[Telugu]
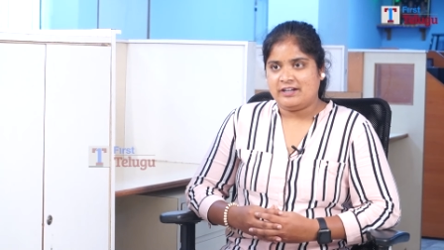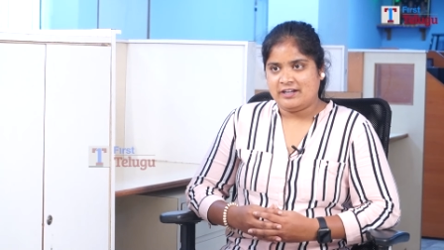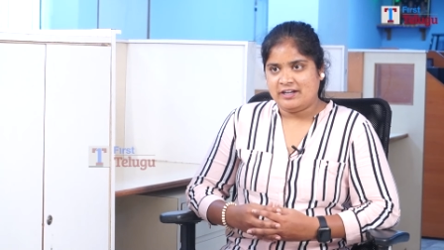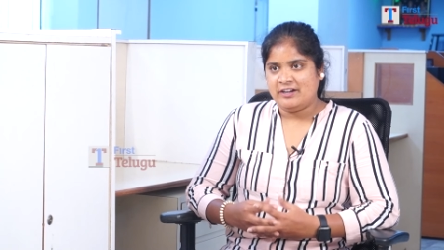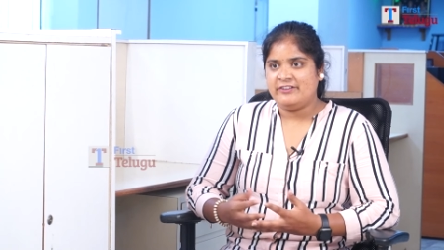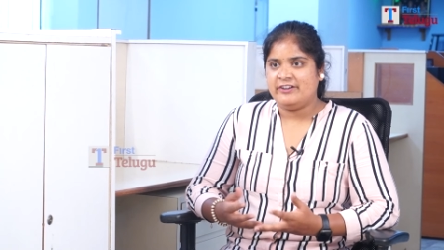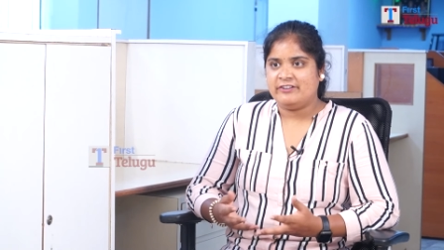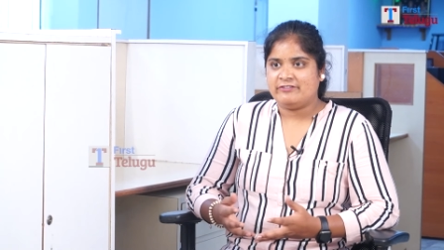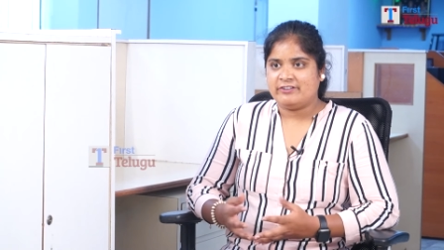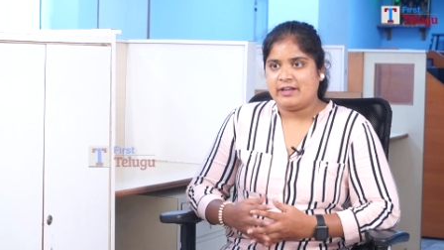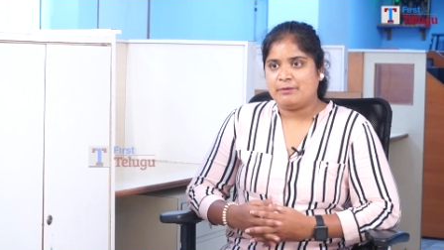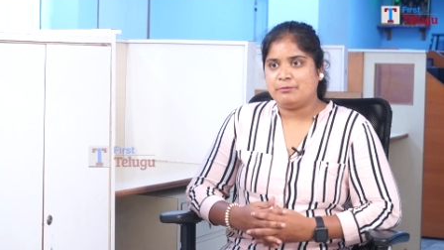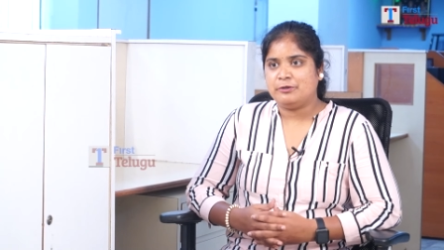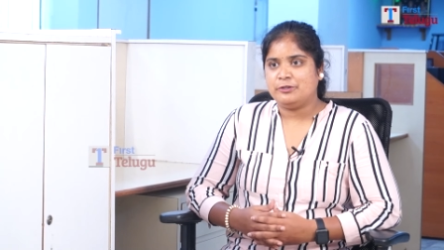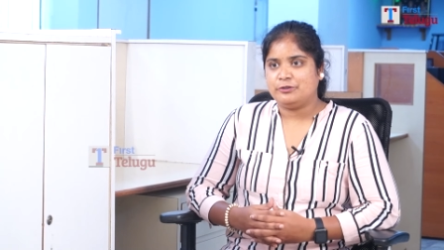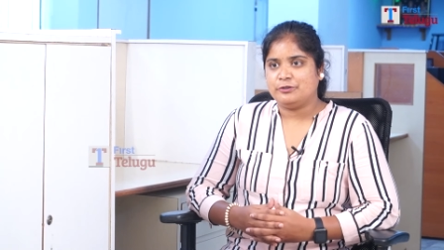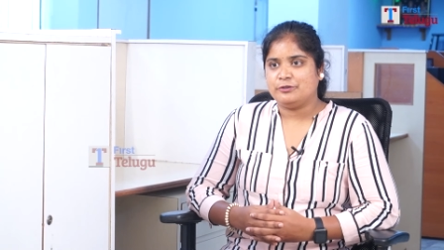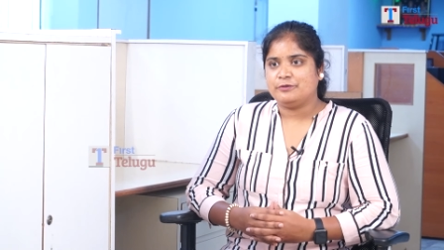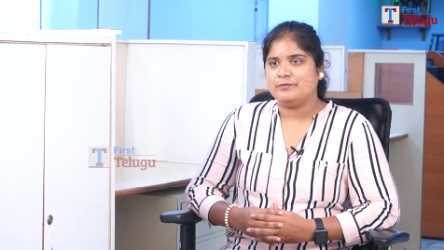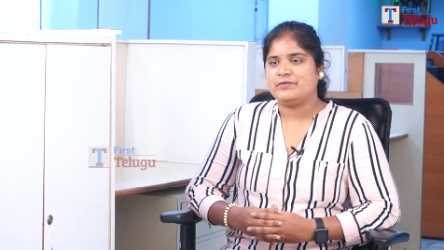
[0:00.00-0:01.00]
ఆవిడ
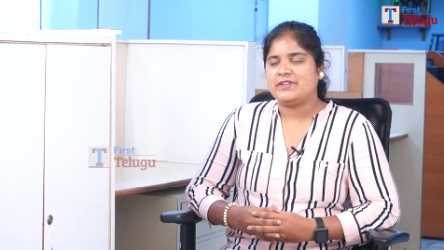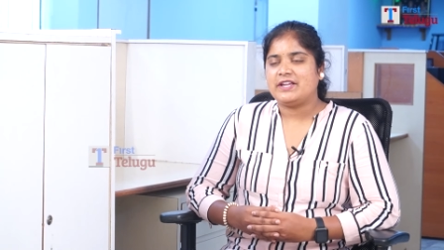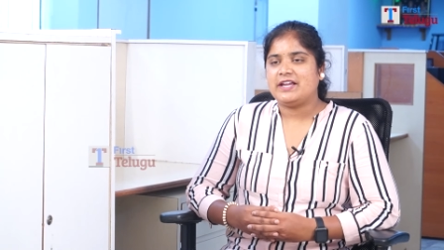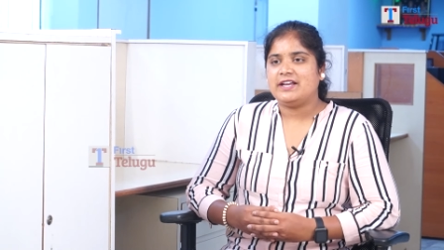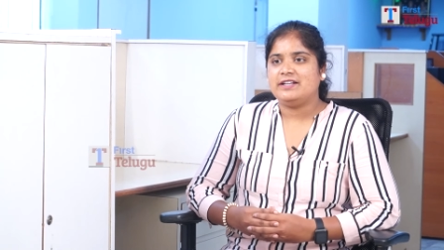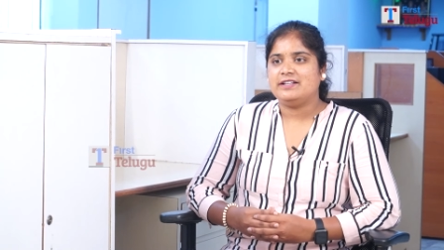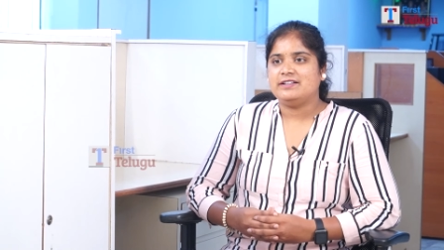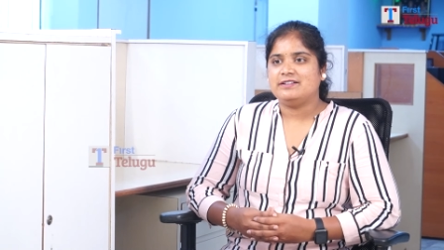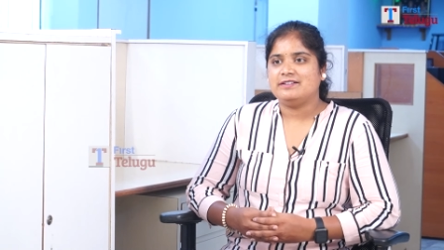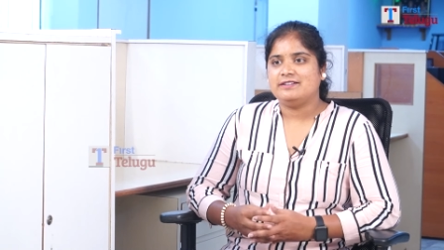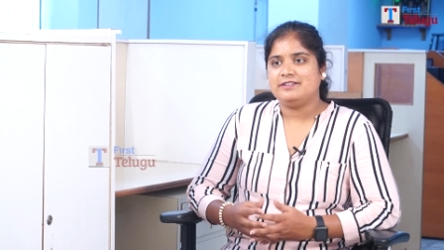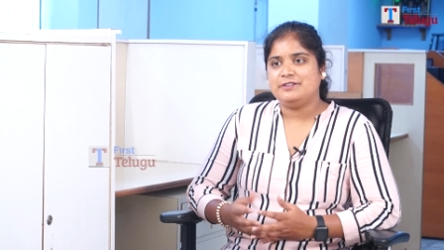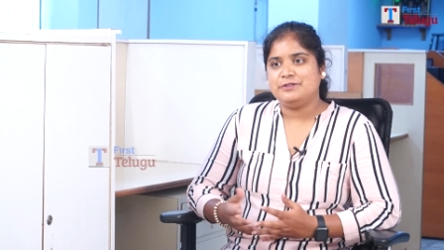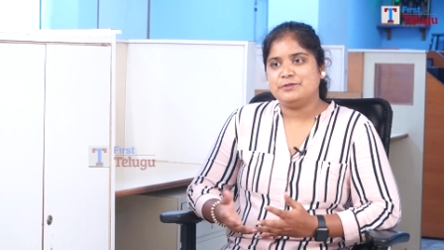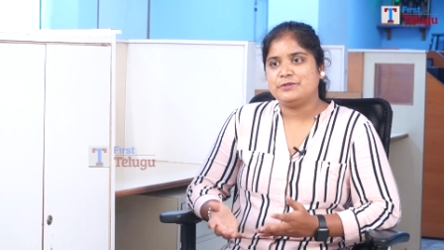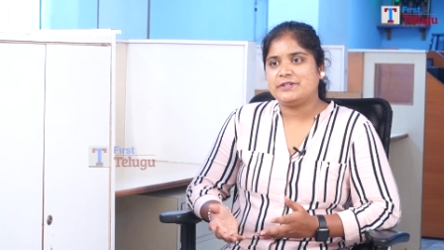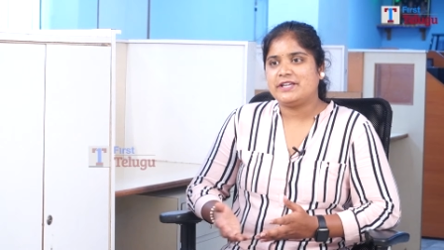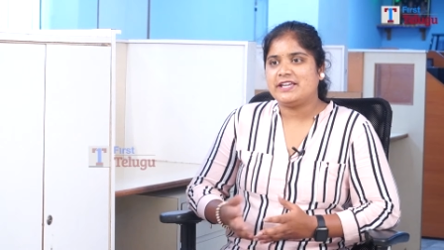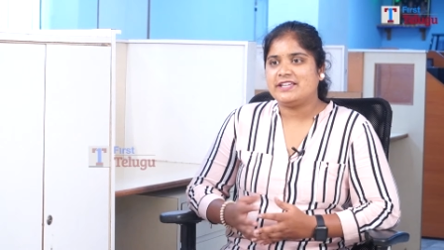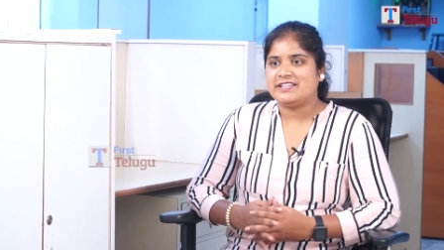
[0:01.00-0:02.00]
ఫ్యామిలీతో అండ్
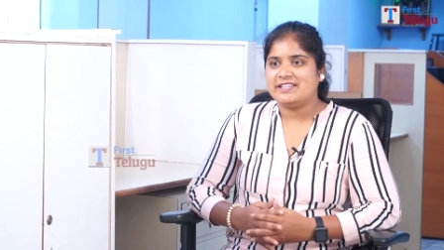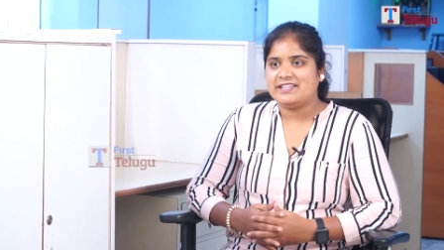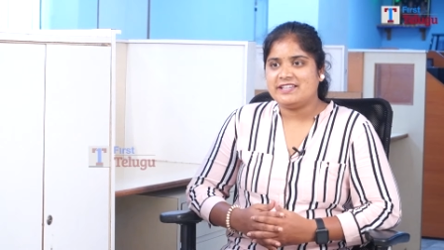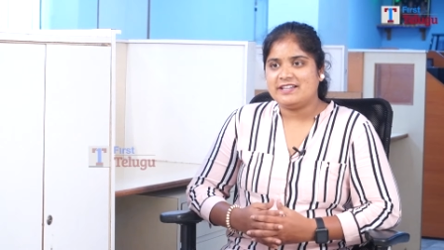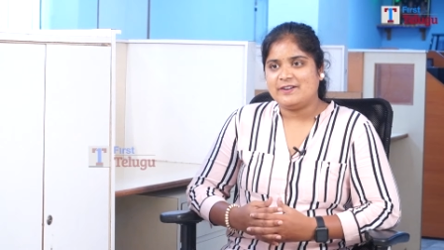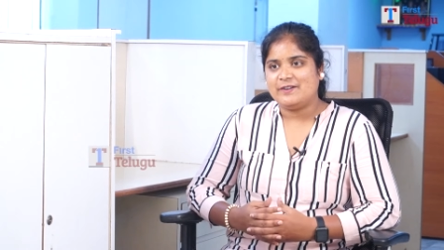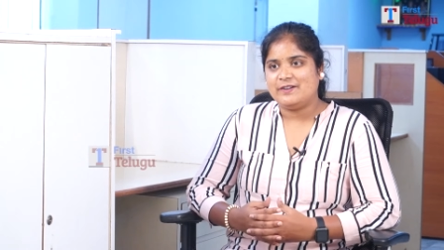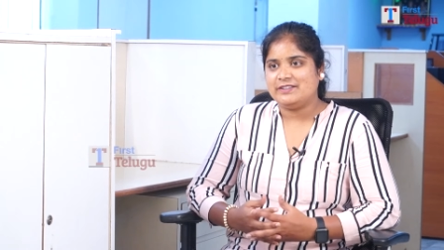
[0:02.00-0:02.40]
యూకేకి